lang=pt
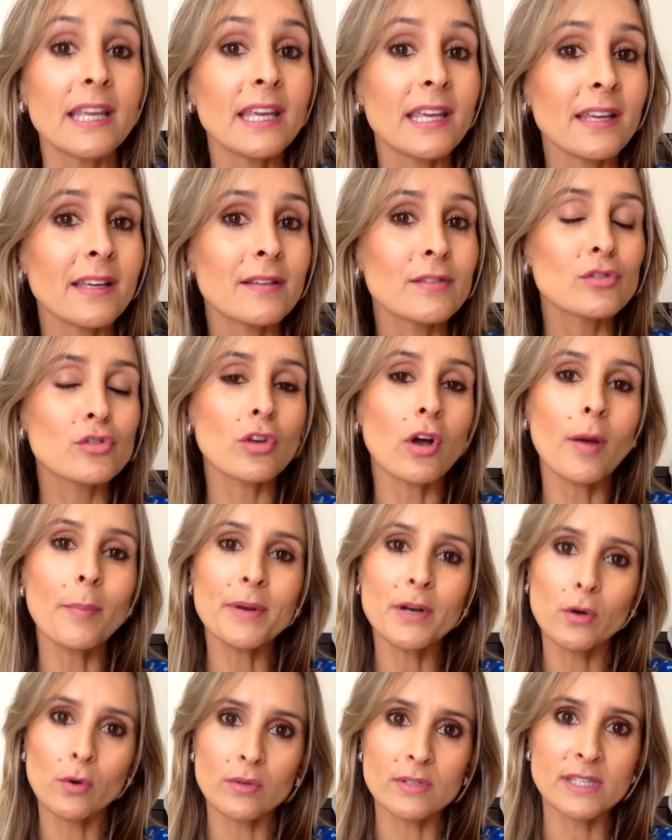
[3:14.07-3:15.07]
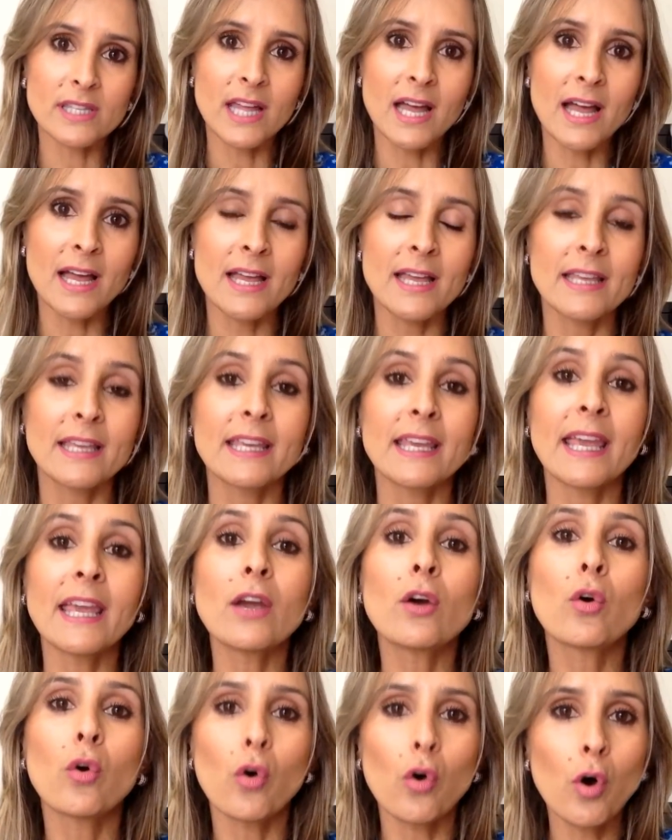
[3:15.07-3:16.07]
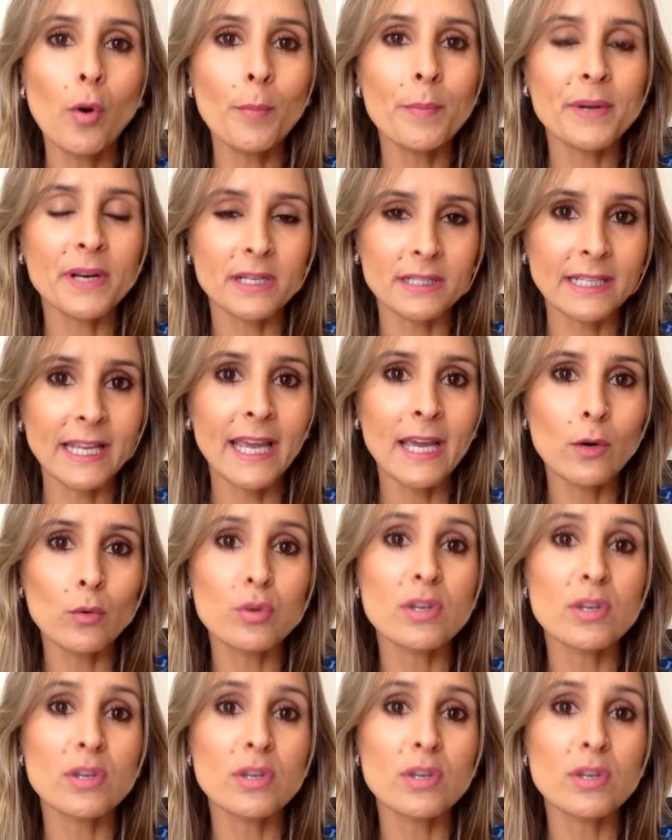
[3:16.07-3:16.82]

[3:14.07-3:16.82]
E, só para constar, quem compra, né,